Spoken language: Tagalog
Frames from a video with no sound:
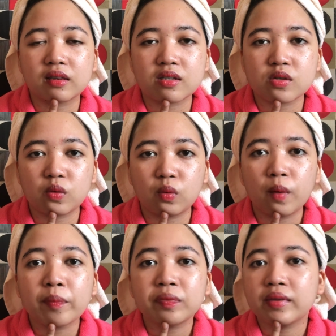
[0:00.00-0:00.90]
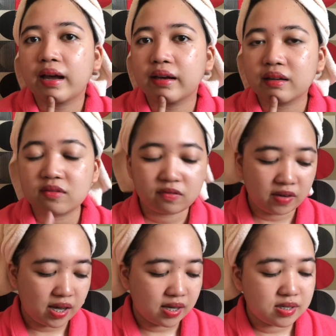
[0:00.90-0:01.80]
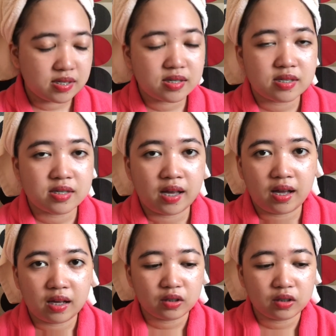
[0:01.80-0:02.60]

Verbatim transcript: So, I advise na